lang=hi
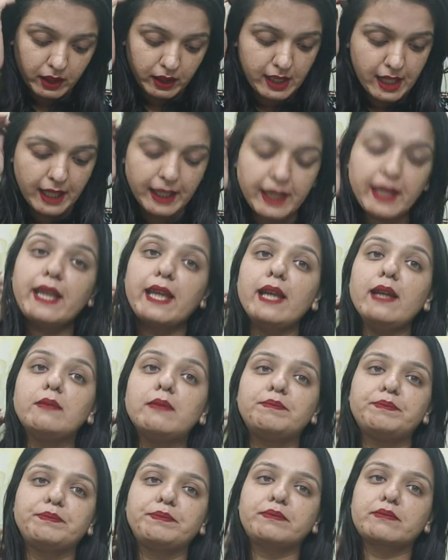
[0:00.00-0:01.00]
यानी कि
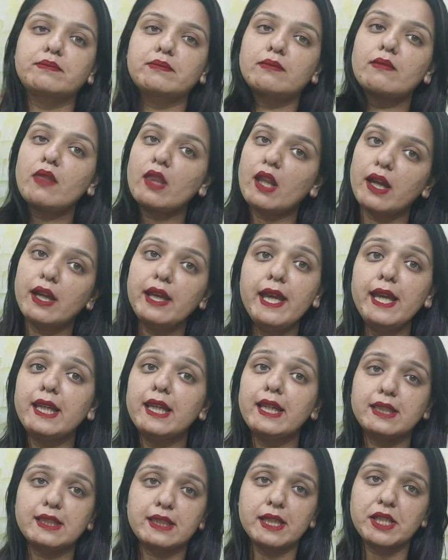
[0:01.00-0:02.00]

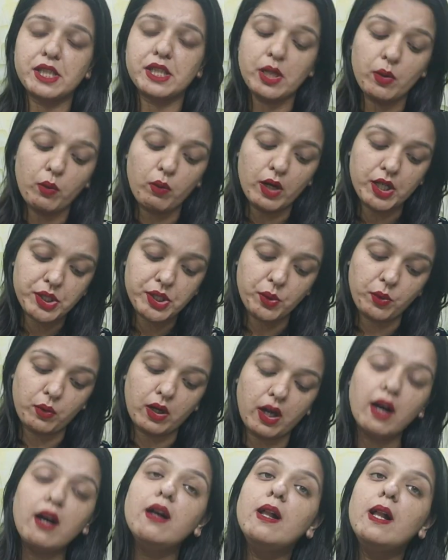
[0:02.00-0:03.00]
एक एक्सटेंशन हुआ शो
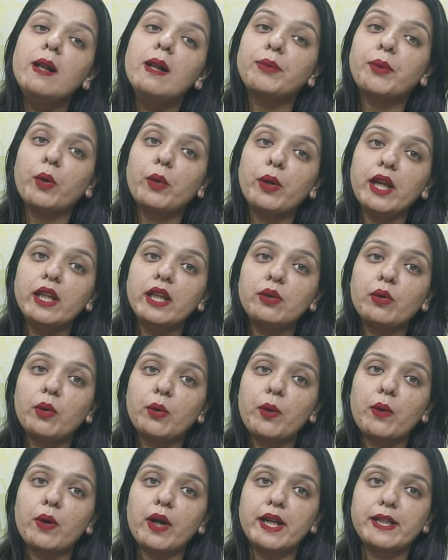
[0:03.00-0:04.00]
का तो इन
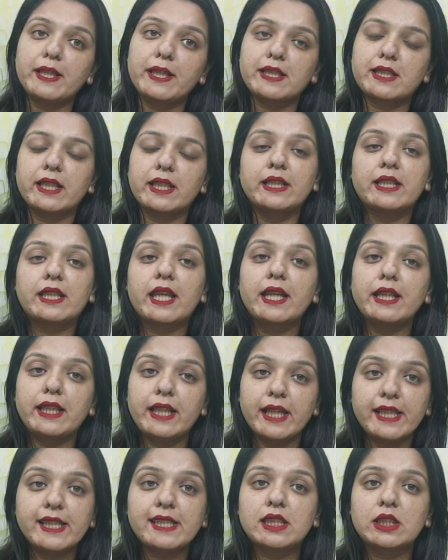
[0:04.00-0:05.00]
दोनों कंटेस्टेंट्स की
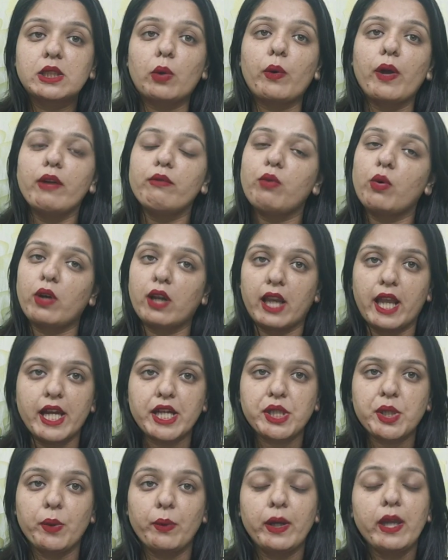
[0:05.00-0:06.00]
डेट्स जो है वो
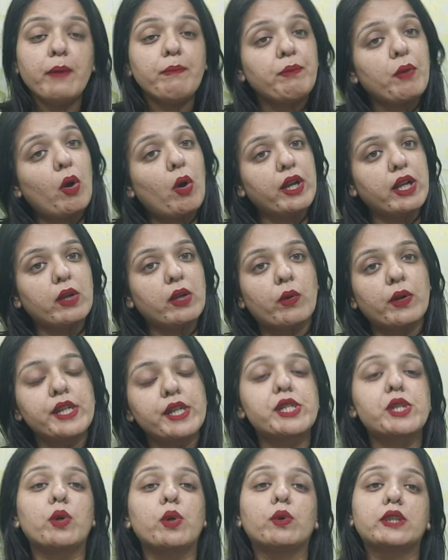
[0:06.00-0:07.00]
क्लैश हुई और
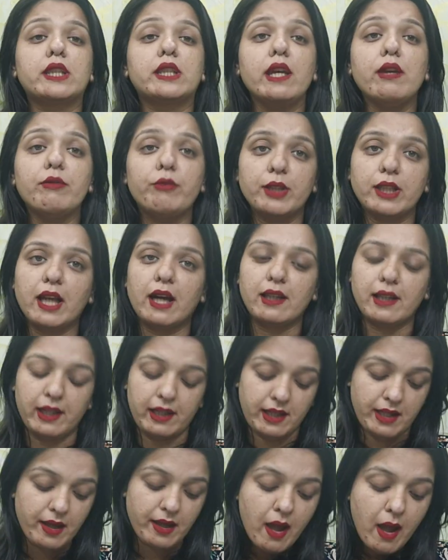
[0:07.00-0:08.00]
इन्होंने शो से विदा
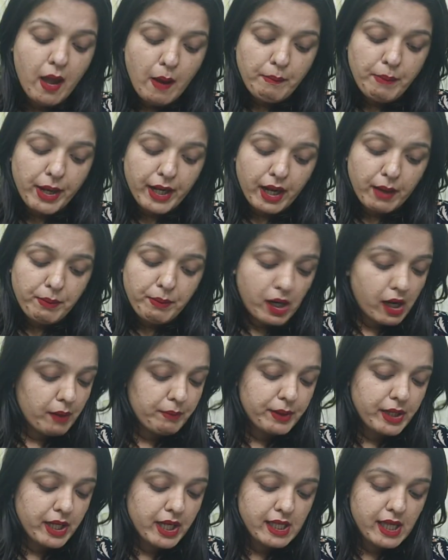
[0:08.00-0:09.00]
ले ली पर अब
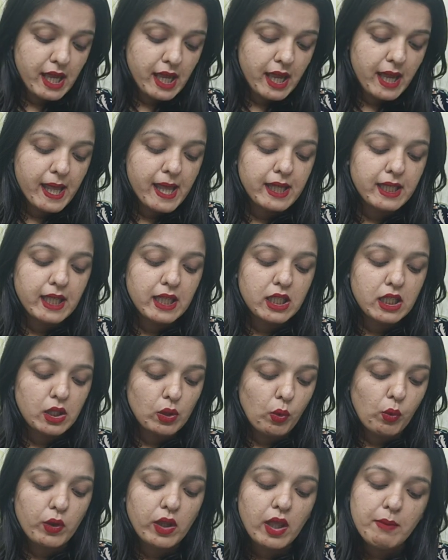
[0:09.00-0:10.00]
खबरें ये है कि
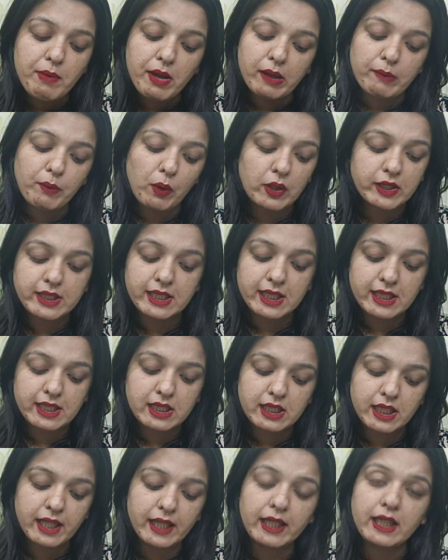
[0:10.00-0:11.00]
क्योंकि बिग बॉस
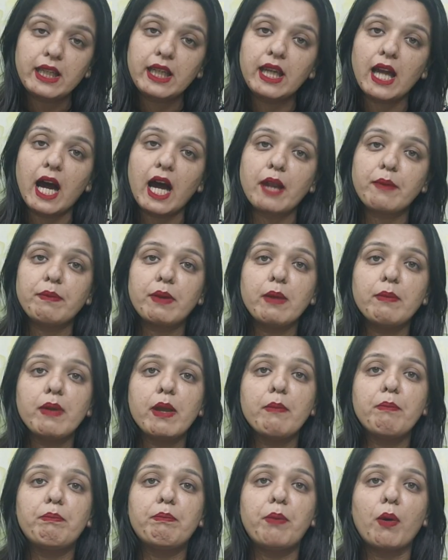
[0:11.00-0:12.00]
16 टीआरपी
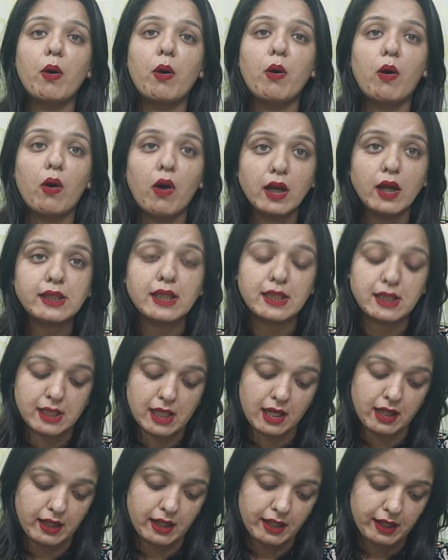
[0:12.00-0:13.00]
में बहुत
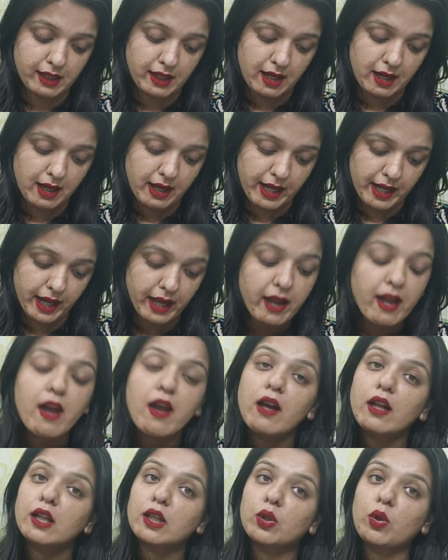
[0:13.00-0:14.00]
अच्छा कर रहा है
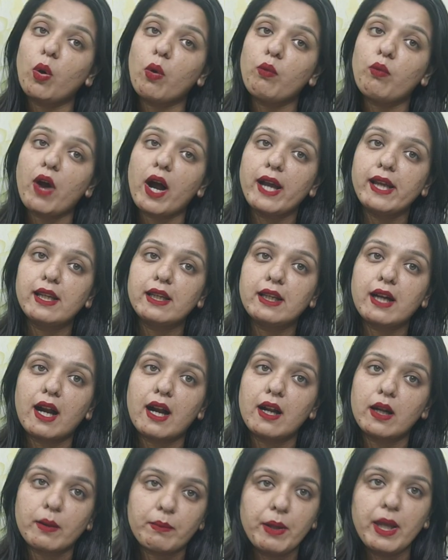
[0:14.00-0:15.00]
दो वाइल्ड
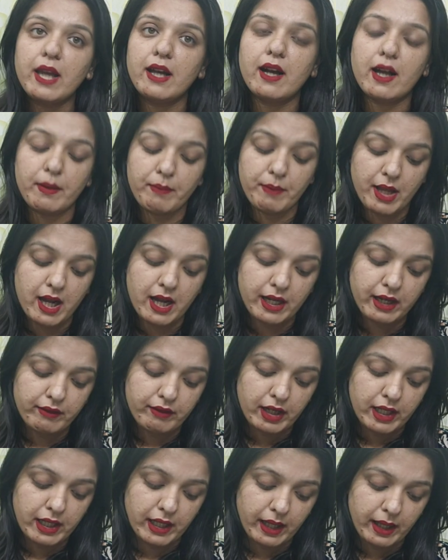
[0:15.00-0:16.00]
कार्ड भी घर में आने
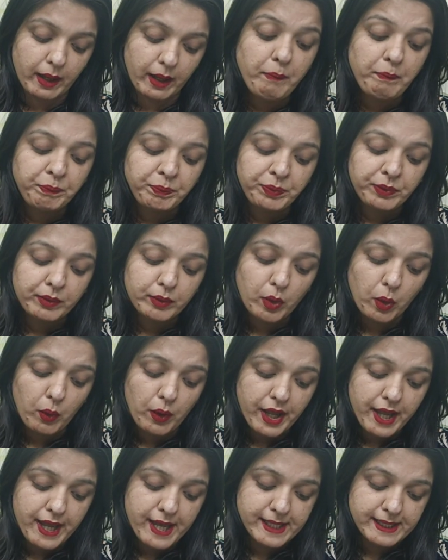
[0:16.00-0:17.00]
वाले हैं
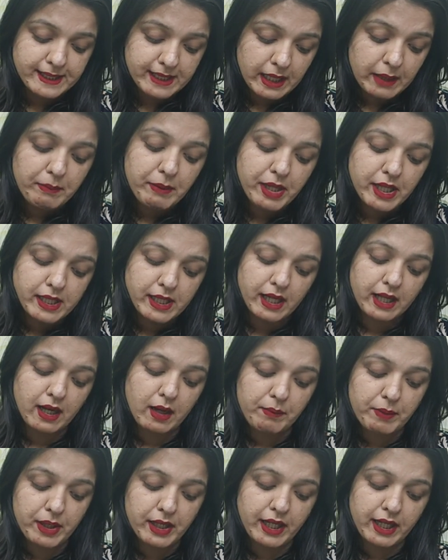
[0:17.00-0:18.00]
तो ऐसे में ये
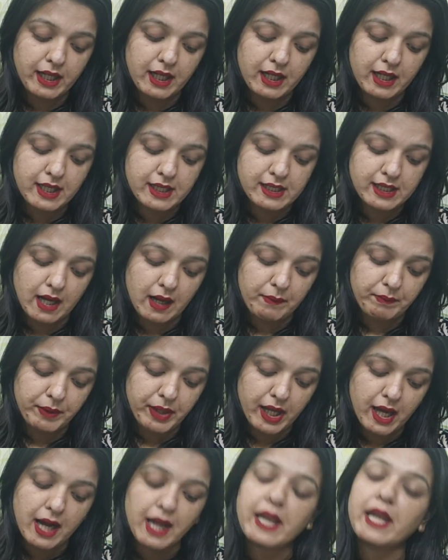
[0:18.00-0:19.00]
खबरें निकलकर
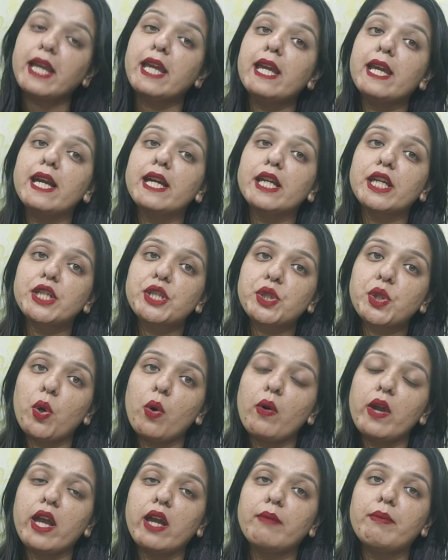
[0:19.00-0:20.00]
सामने आ रही हैं कि
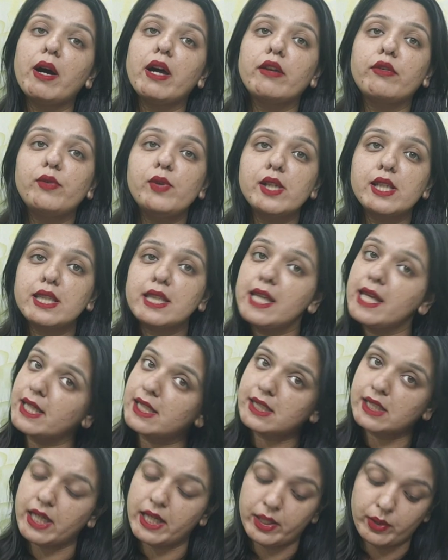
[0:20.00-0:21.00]
शो एक बार फिर से
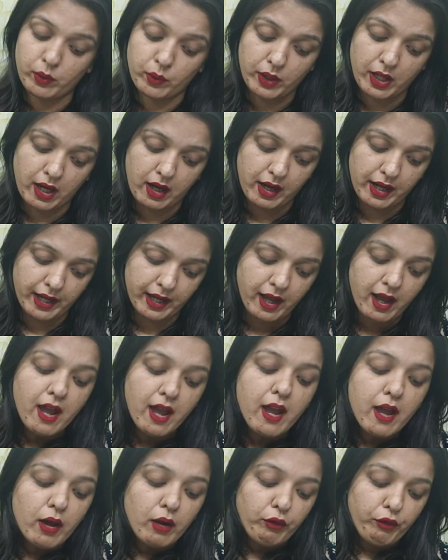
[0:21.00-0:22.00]
एक्सटेंड हो रहा है
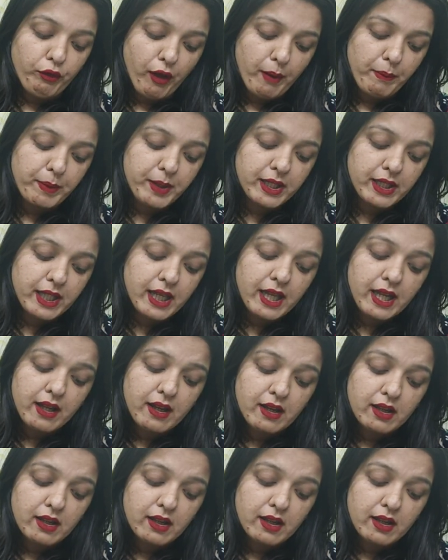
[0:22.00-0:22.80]
फेबररी